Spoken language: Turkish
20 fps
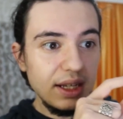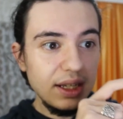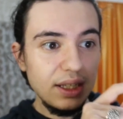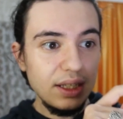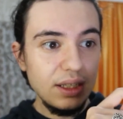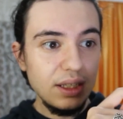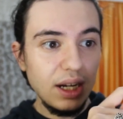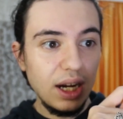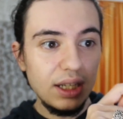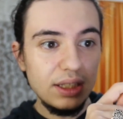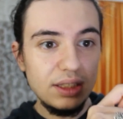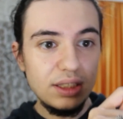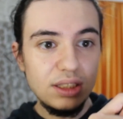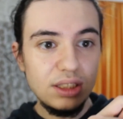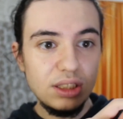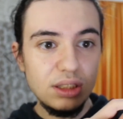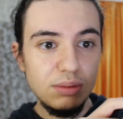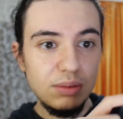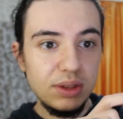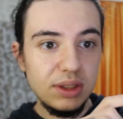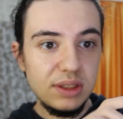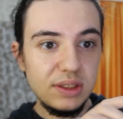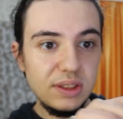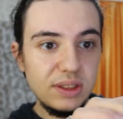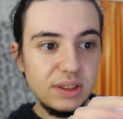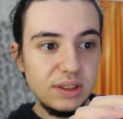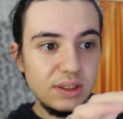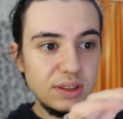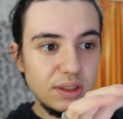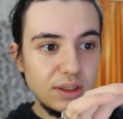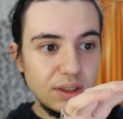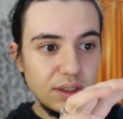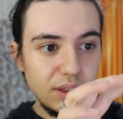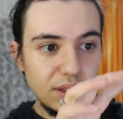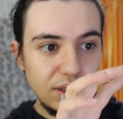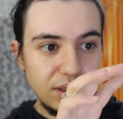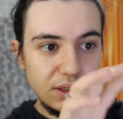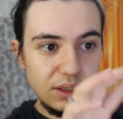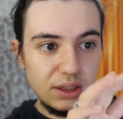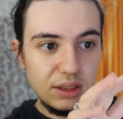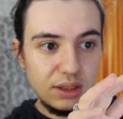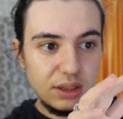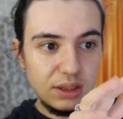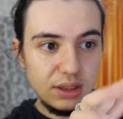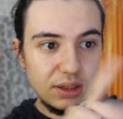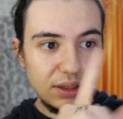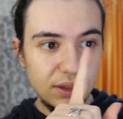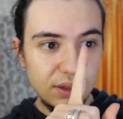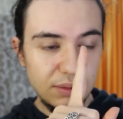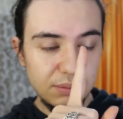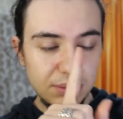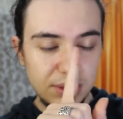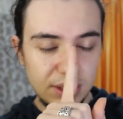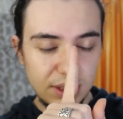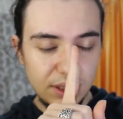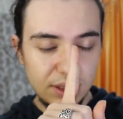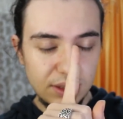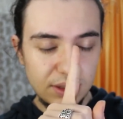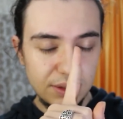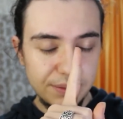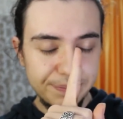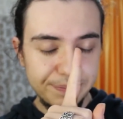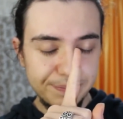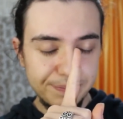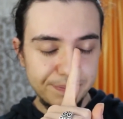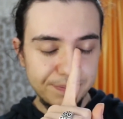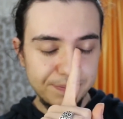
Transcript: e, hani şimdi siz bir saniye.